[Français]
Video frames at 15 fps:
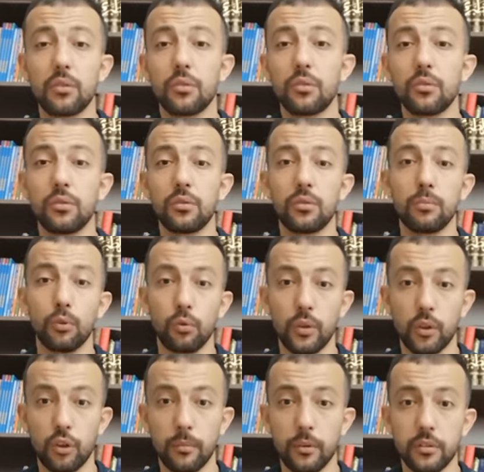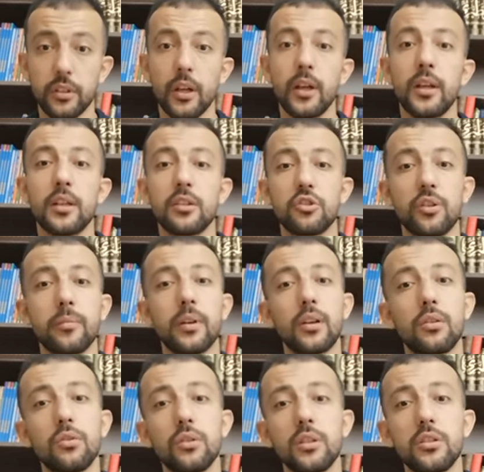que le bruit commence.
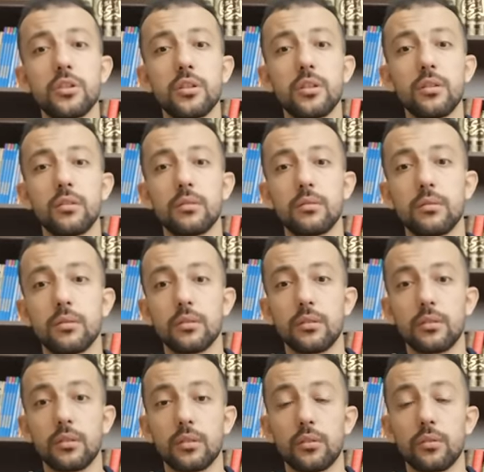J'aimerais corriger une euh,